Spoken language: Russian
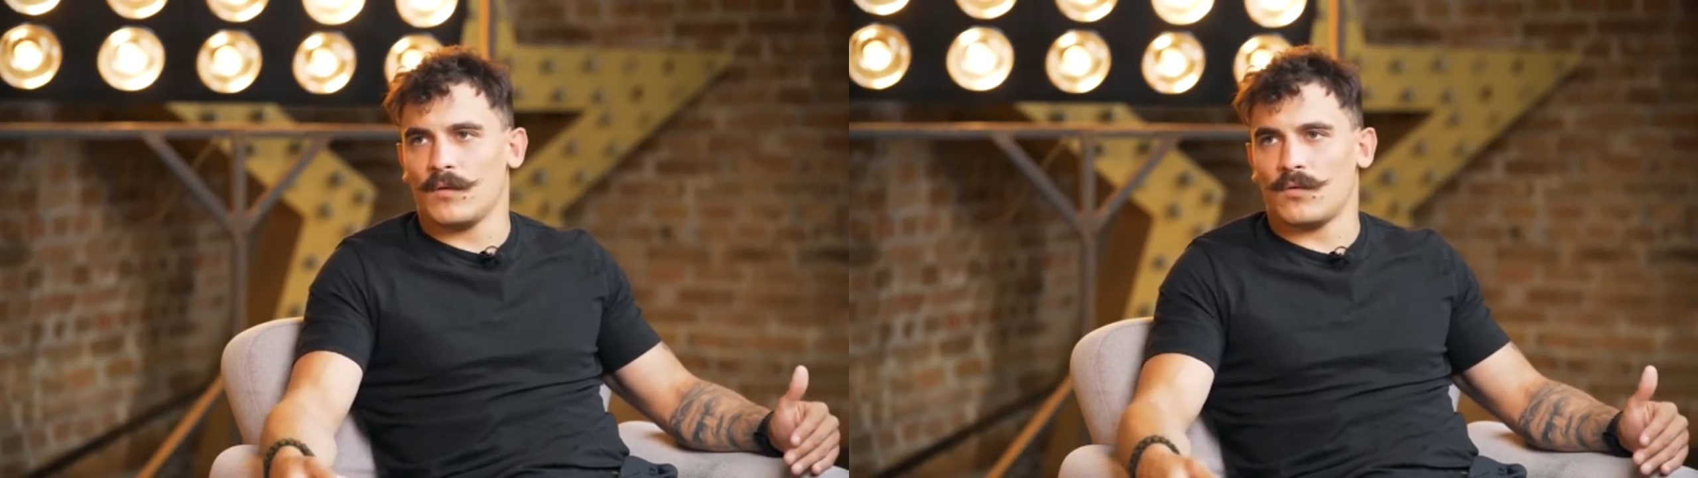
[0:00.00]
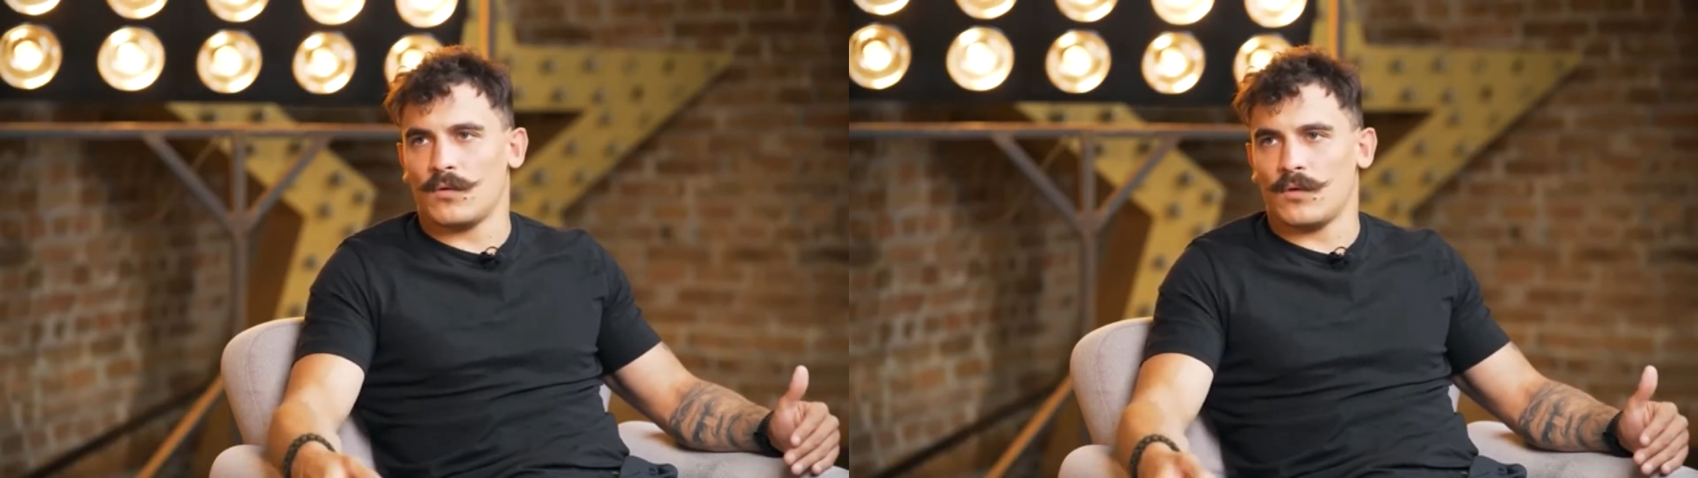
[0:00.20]

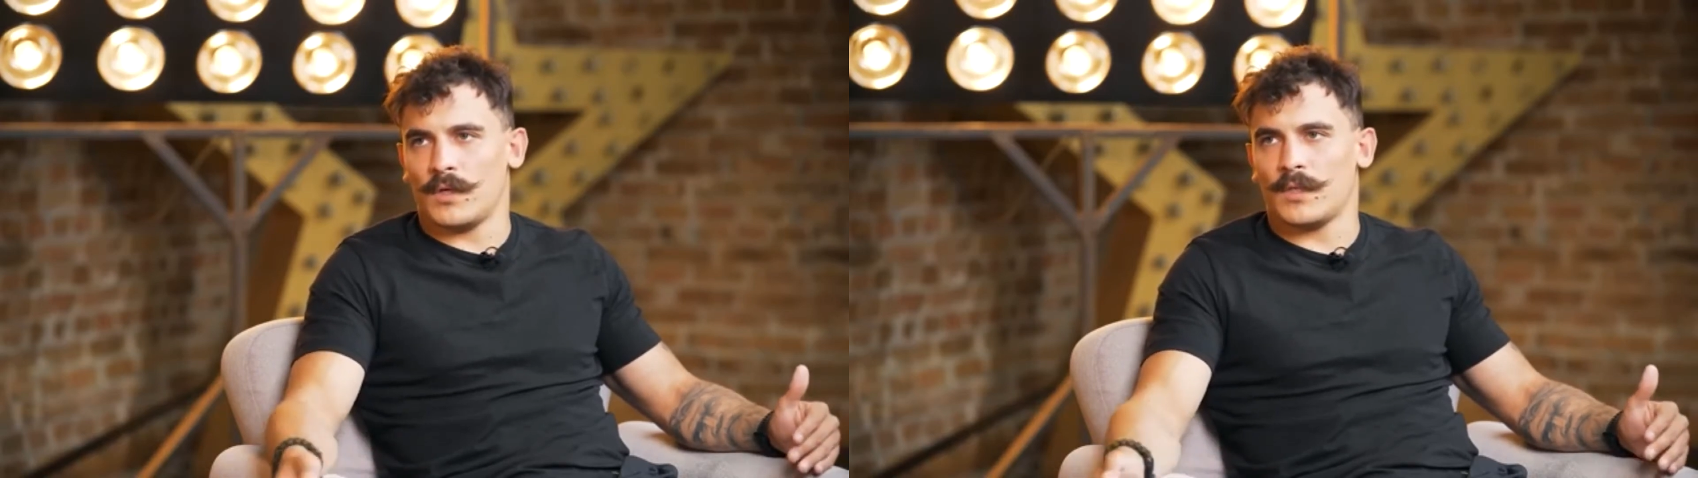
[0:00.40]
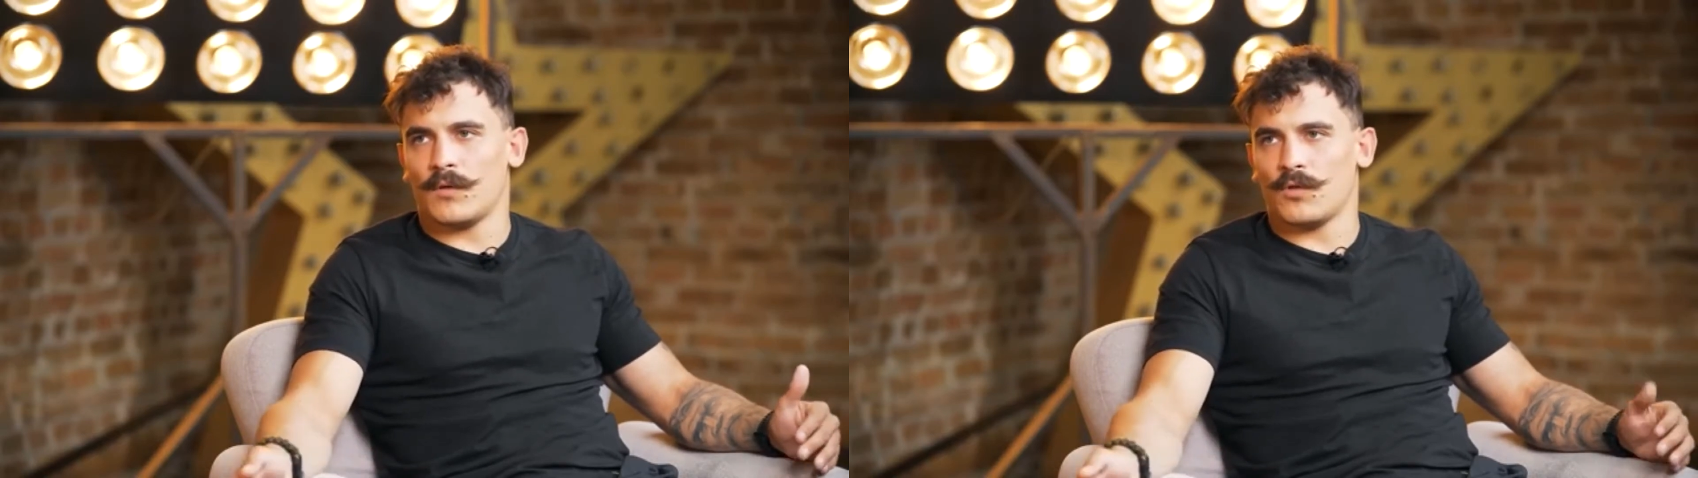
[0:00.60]
то
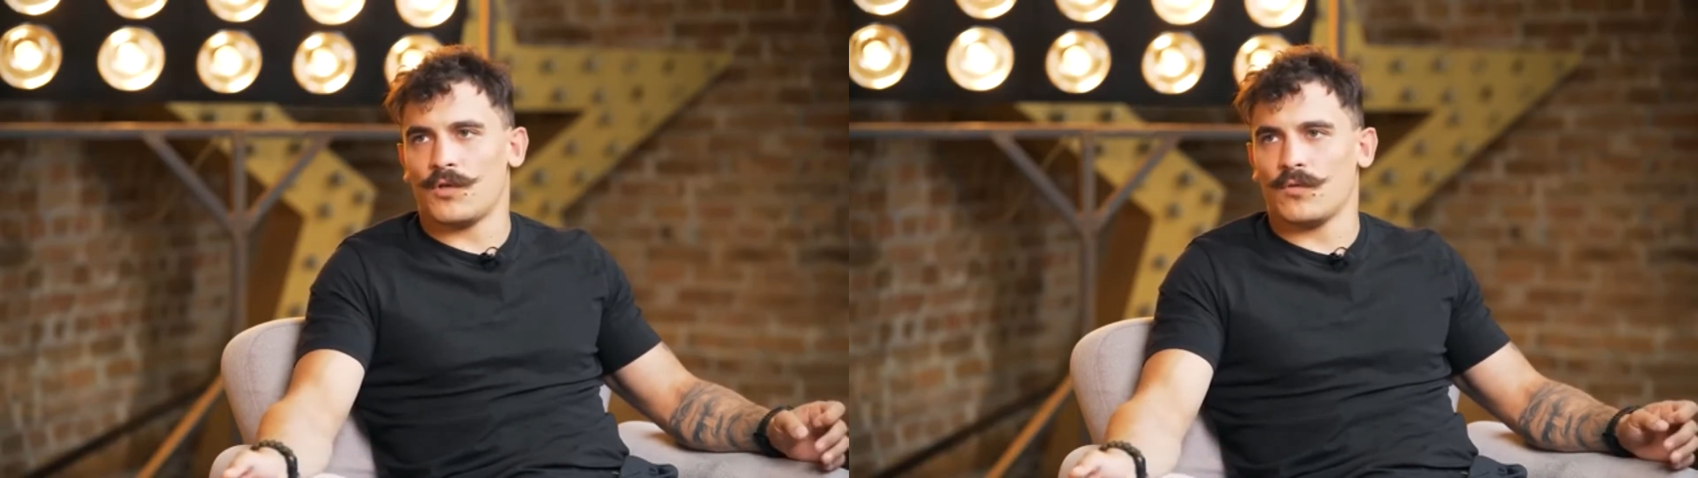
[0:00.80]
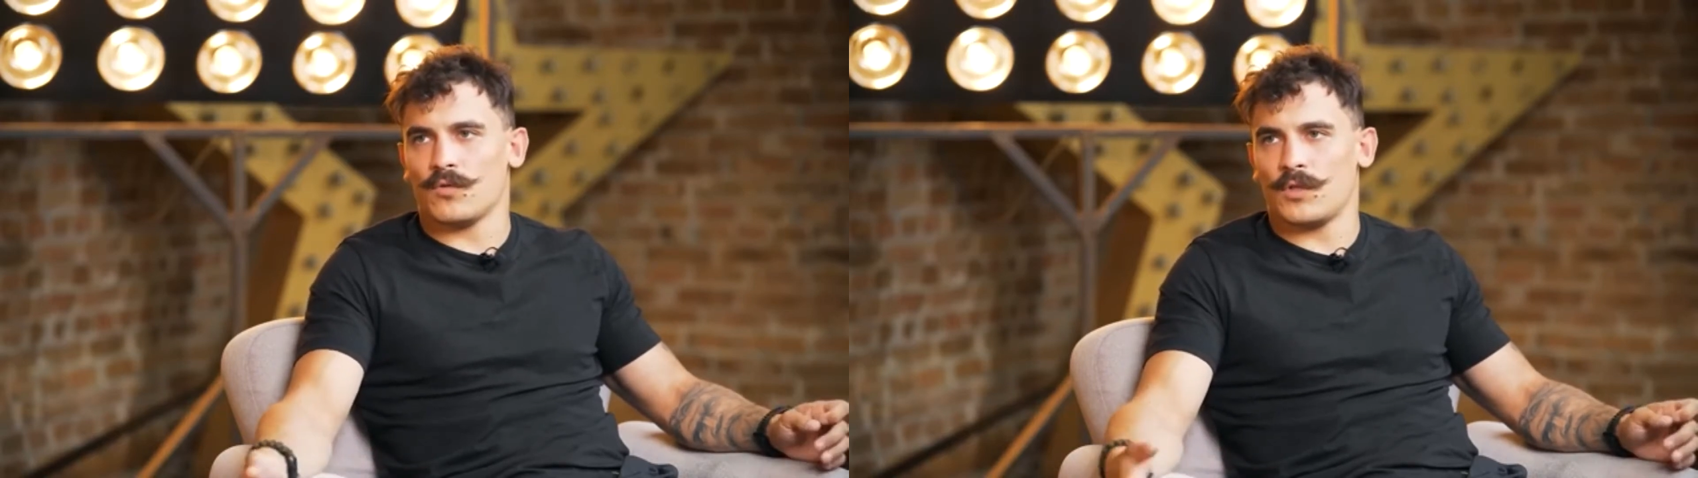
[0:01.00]
это
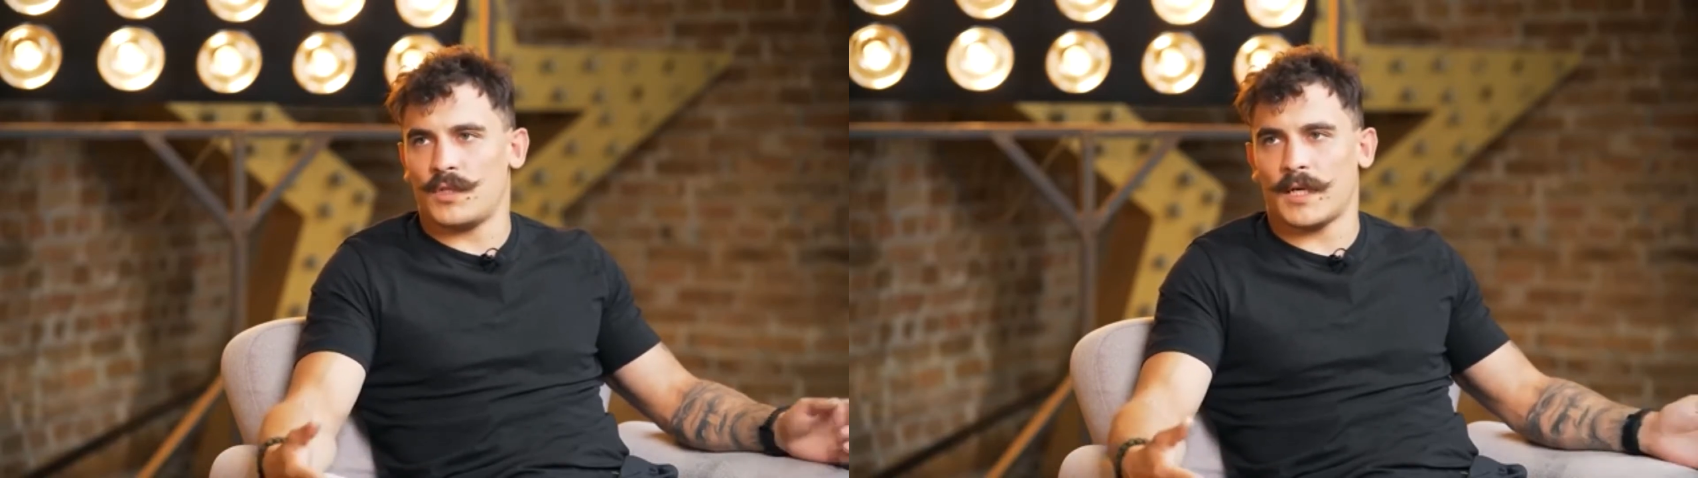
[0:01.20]
очень нужно.